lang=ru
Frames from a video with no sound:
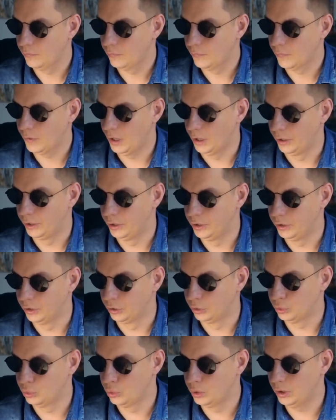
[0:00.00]

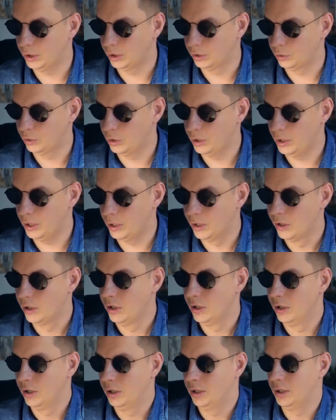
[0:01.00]
архитектура, которая
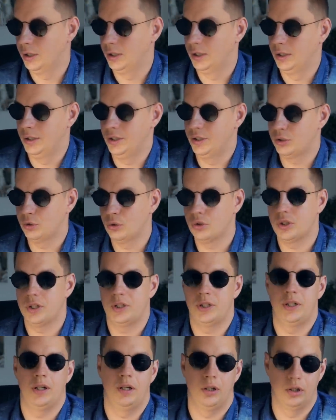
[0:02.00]
Э, из той же
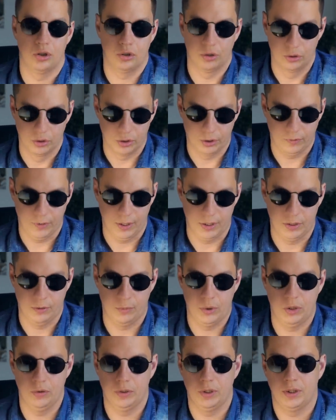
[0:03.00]
серии, что называется.
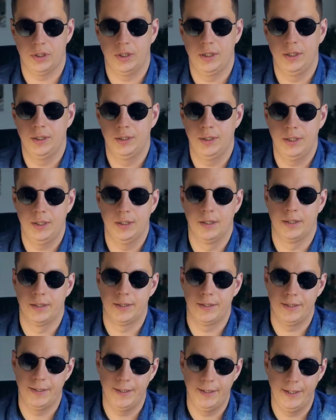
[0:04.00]
Вообще вот эта идея
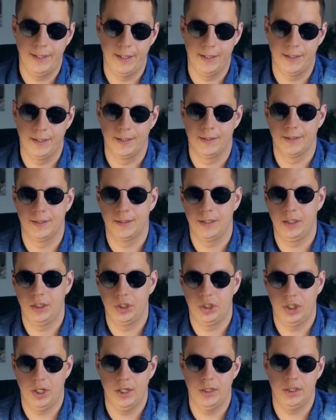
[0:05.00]
разделения на три
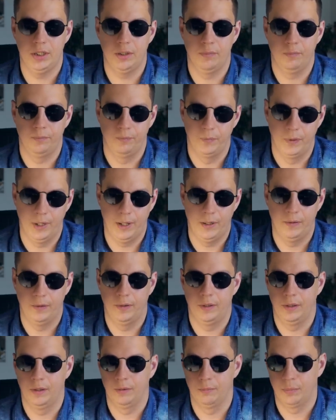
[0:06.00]
части,
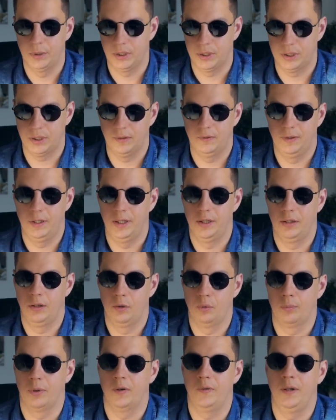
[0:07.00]
данные, представление и
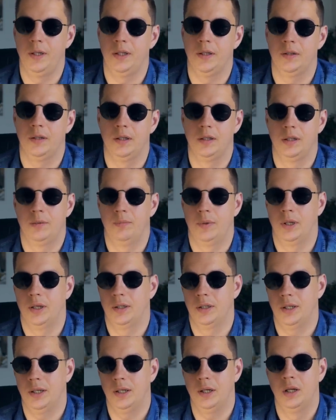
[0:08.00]
управление данными,
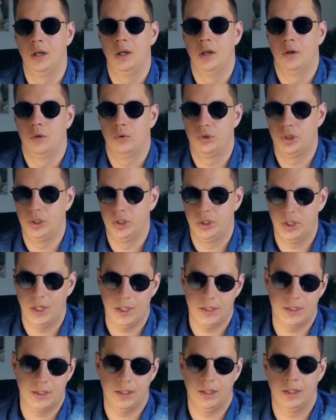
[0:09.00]
она очень
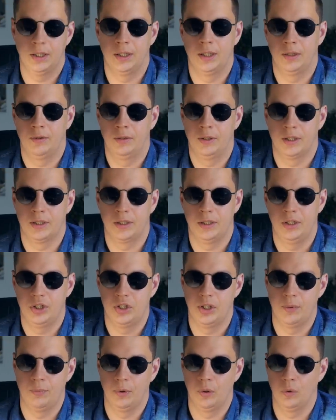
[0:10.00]
часто э,
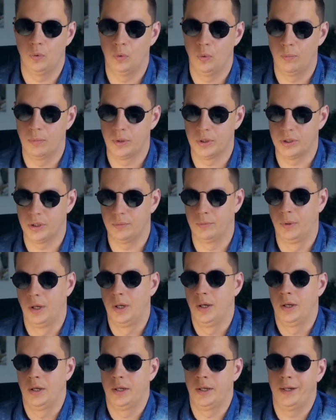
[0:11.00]
различными образом
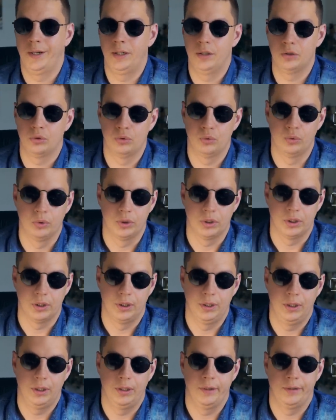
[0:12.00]
реализуется.
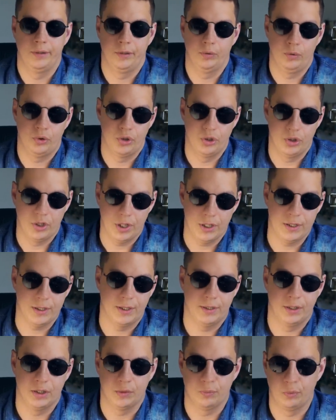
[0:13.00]
И очень часто
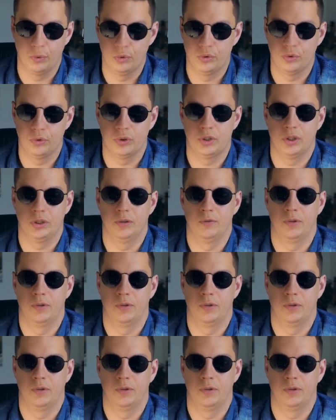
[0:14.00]
она используется в